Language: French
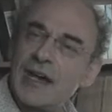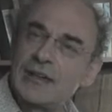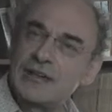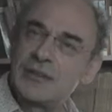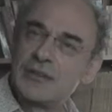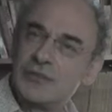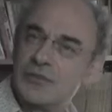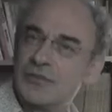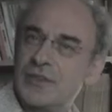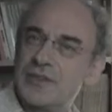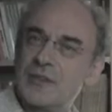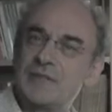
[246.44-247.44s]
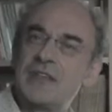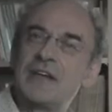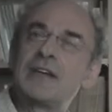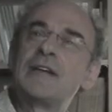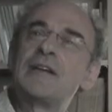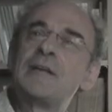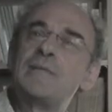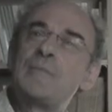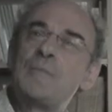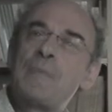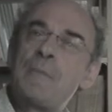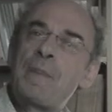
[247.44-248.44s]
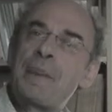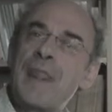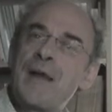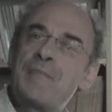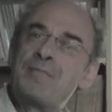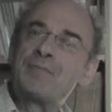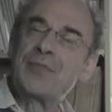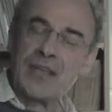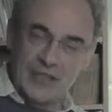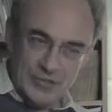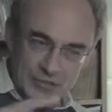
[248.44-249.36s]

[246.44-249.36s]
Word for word: acte du XXe siècle et